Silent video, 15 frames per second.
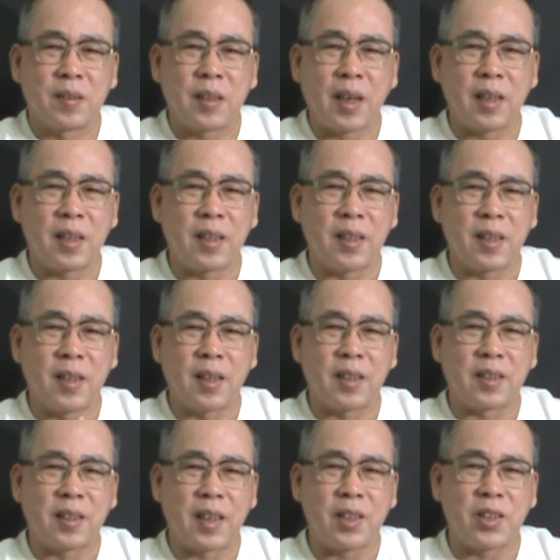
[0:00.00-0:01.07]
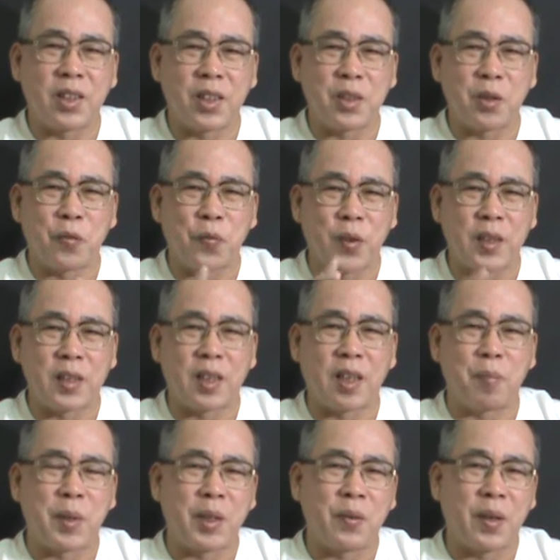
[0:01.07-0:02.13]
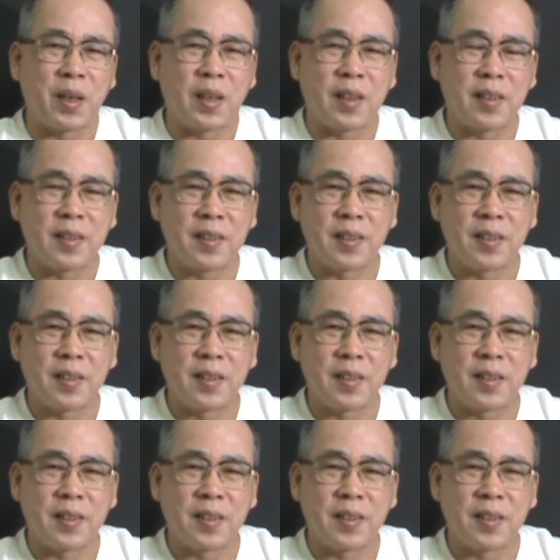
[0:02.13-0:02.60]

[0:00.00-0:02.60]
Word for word: 他的那个他的节奏非常的明快啊。